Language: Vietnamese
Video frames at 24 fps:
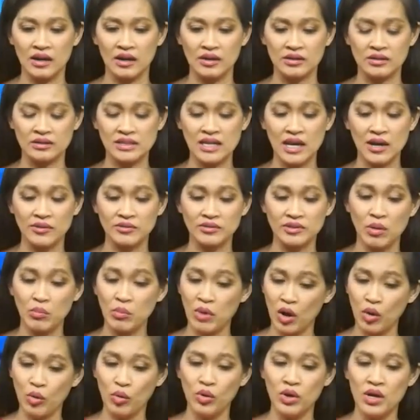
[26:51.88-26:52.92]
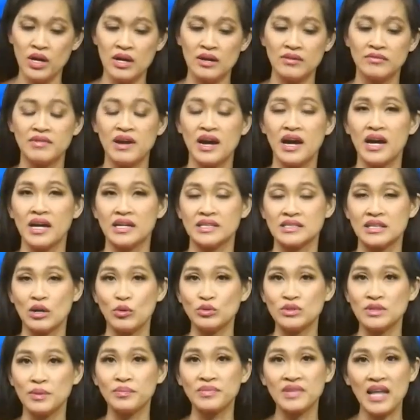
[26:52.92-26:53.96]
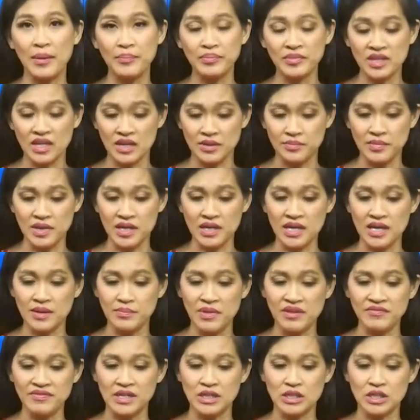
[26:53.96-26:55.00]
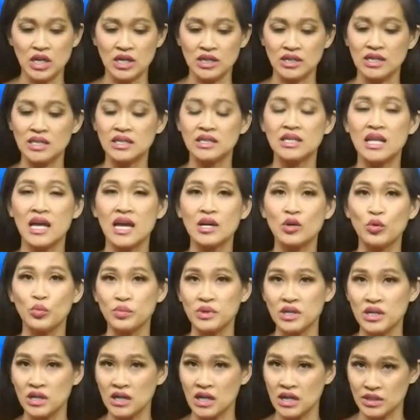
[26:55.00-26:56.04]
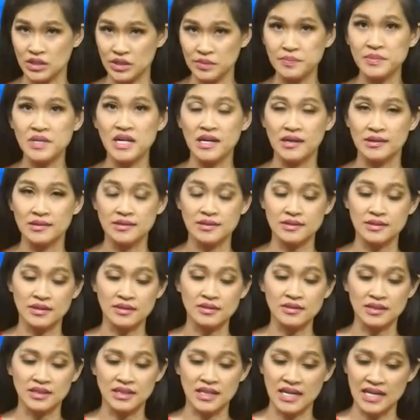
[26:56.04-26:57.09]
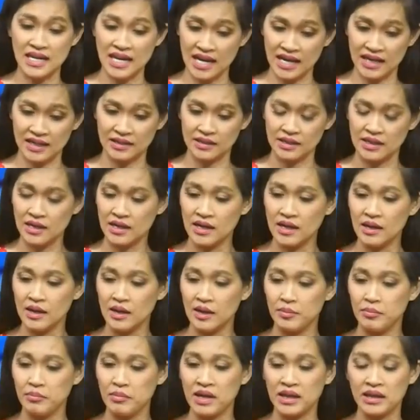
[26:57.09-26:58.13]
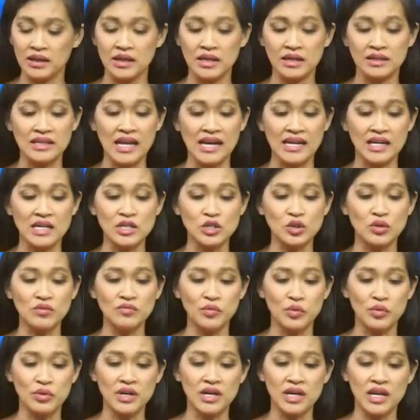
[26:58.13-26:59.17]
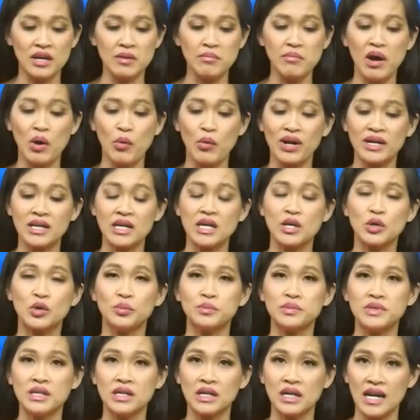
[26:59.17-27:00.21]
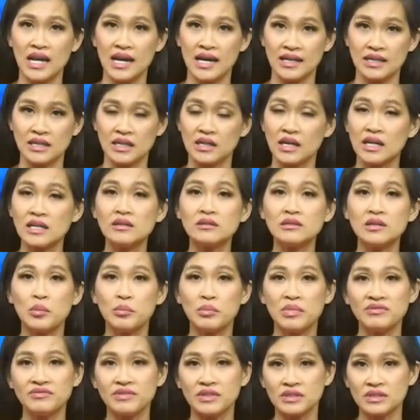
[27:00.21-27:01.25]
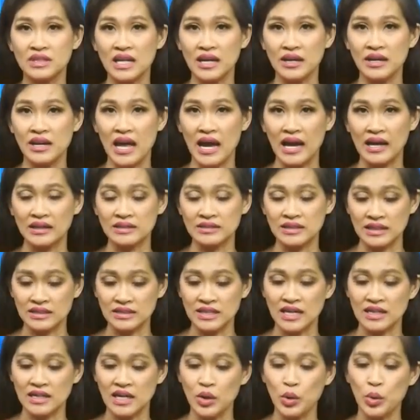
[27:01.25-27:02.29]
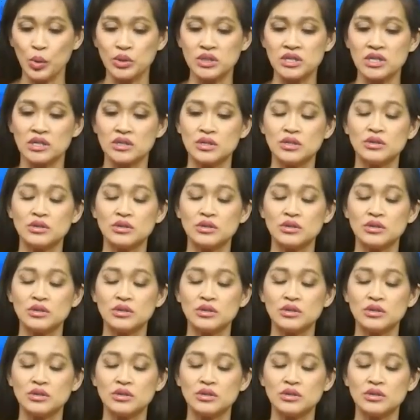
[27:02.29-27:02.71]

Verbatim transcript: sang Đông Âu và 6,8 tỷ Mỹ Kim để viện trợ kinh tế cũng như là giúp đỡ cho những người tị nạn. Mà hiện tại cái số vũ khí mà Hoa Kỳ cũng như là những cái nước đồng minh phương Tây đã sẵn sàng để hỗ trợ